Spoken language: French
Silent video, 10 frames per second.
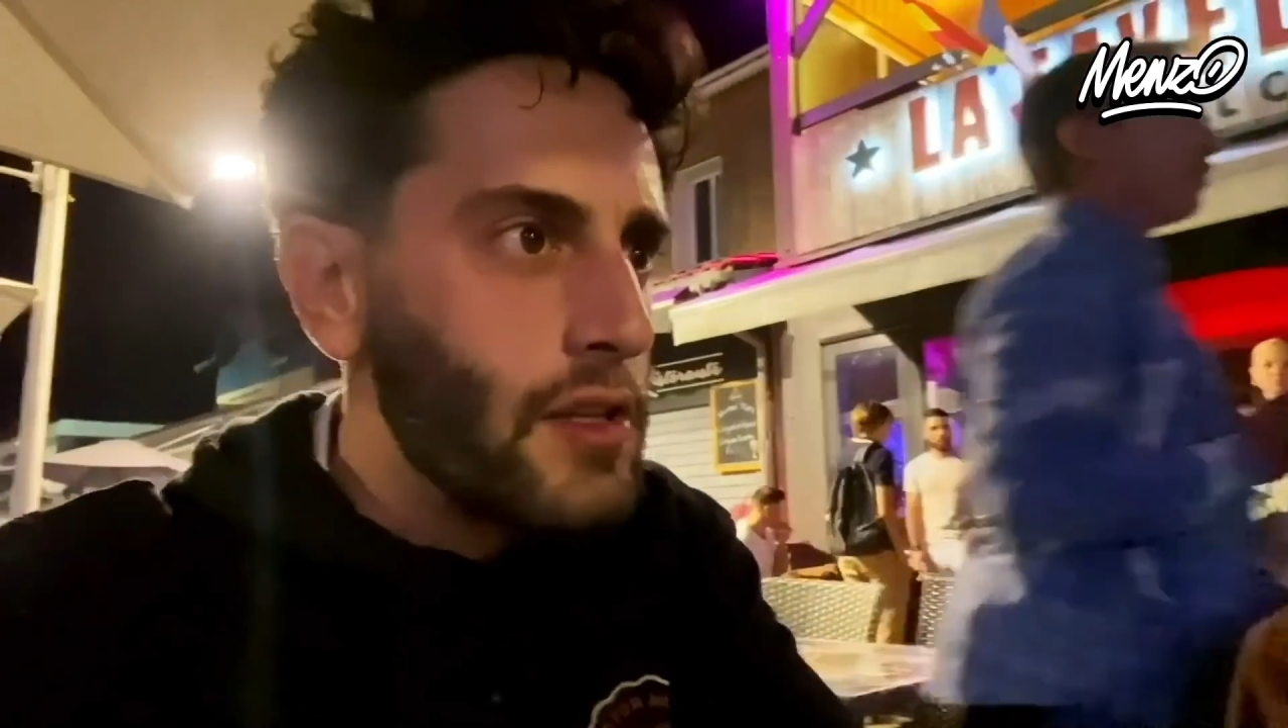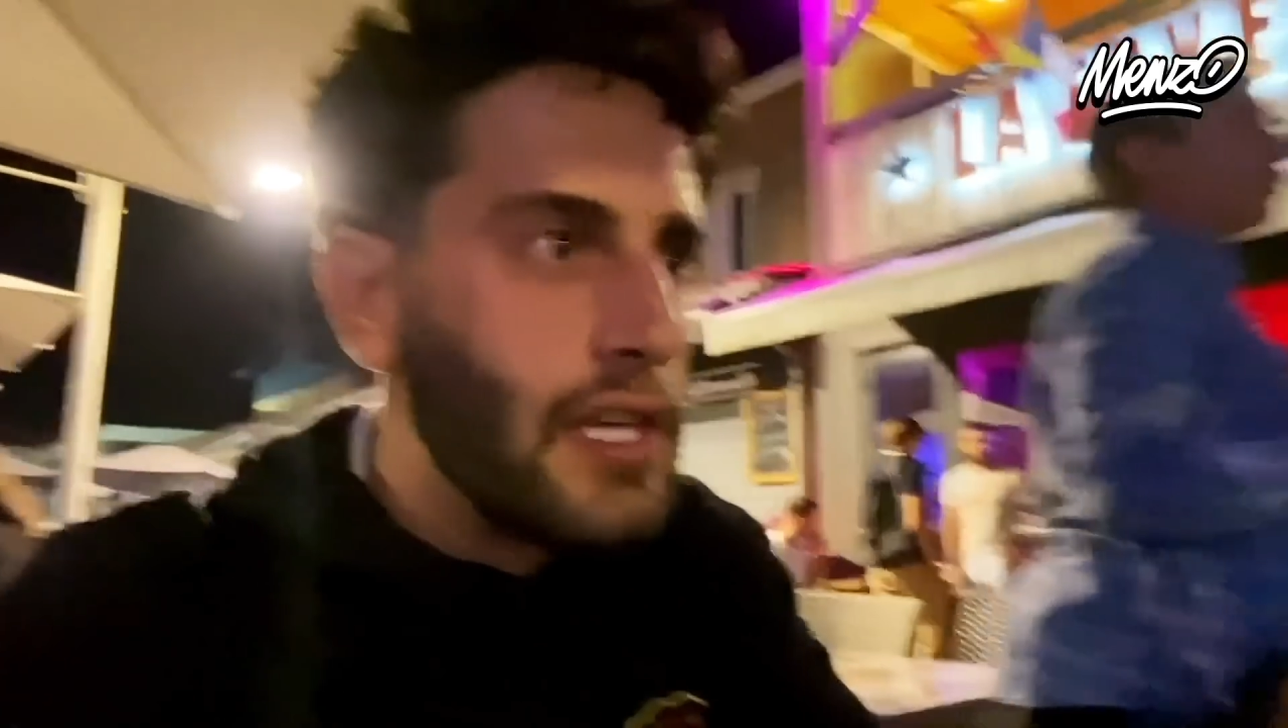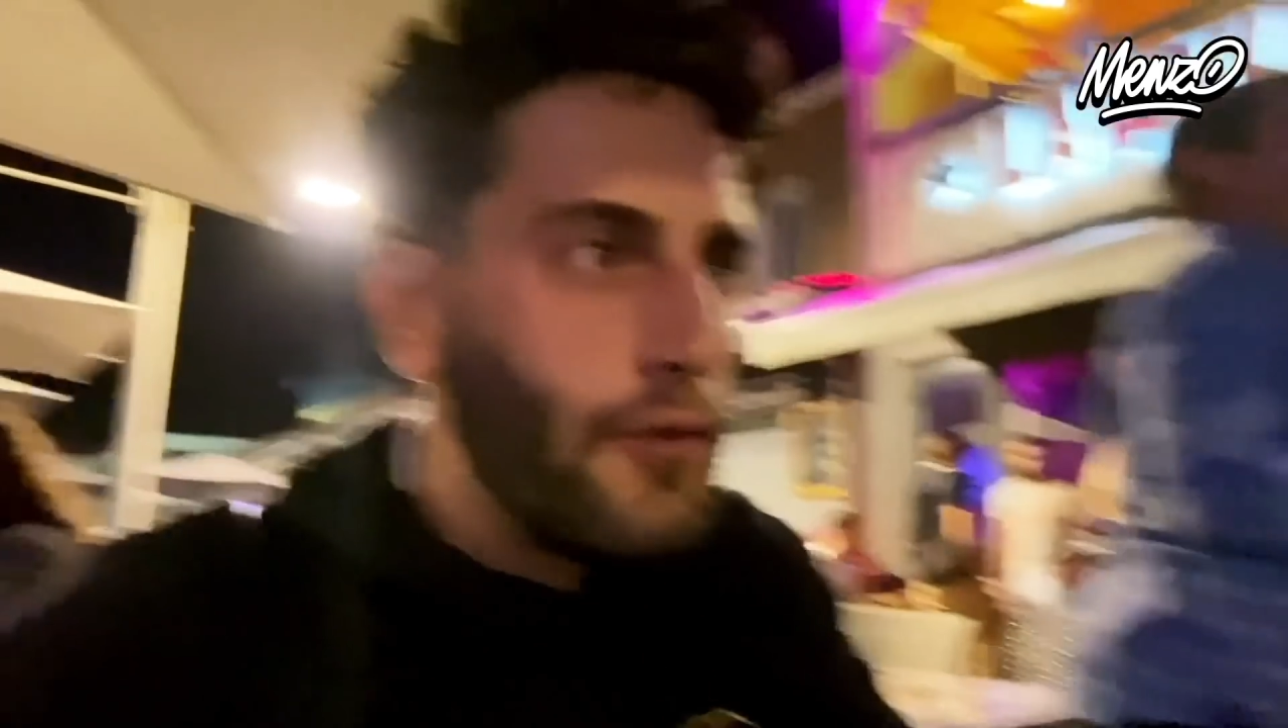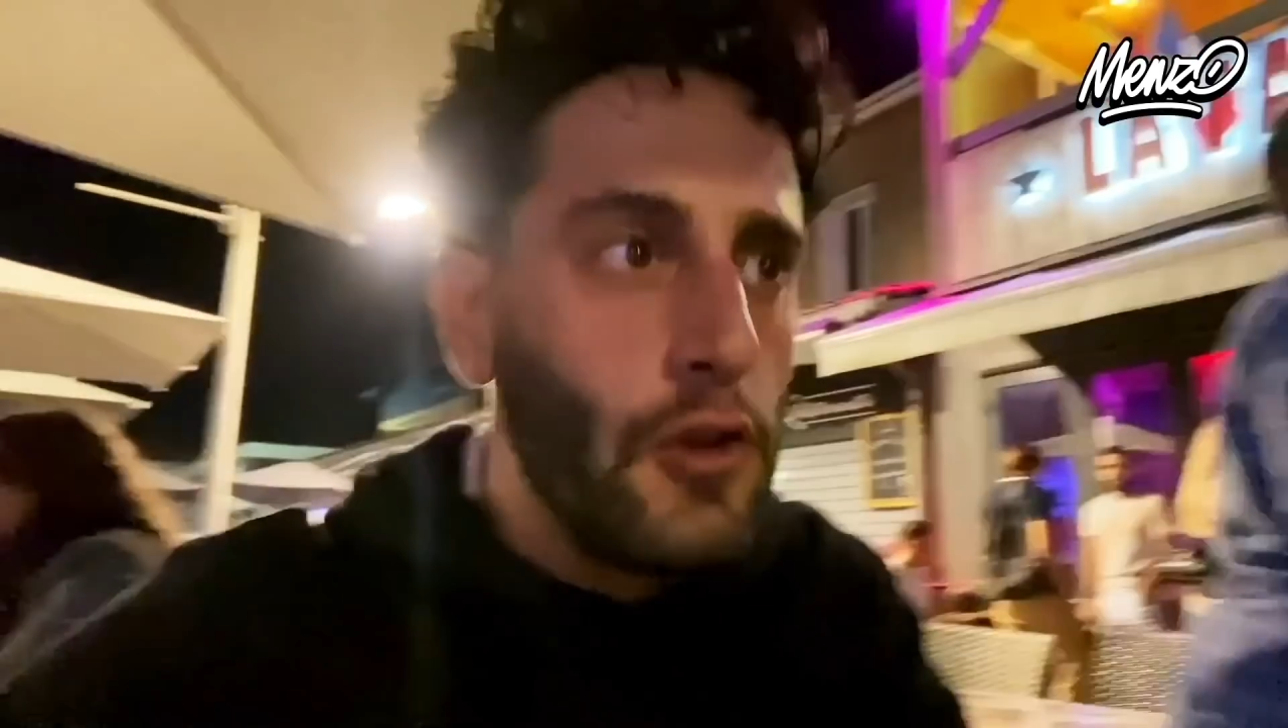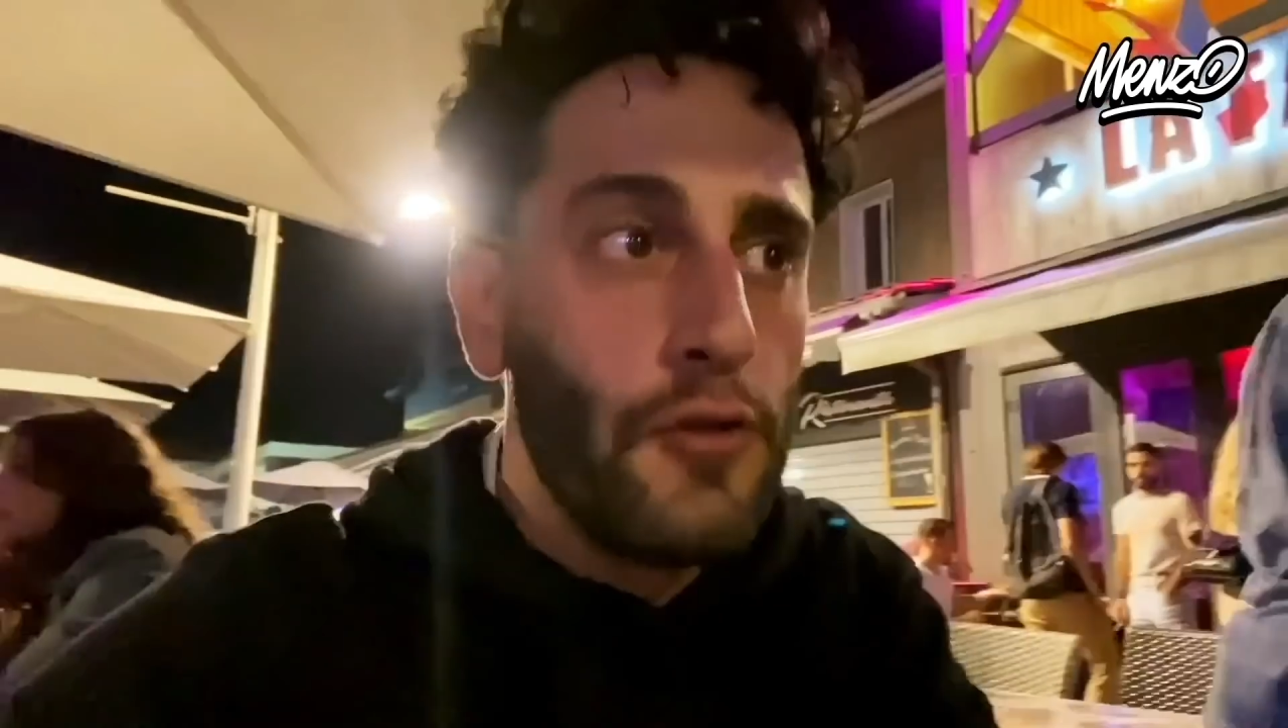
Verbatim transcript: qui veut une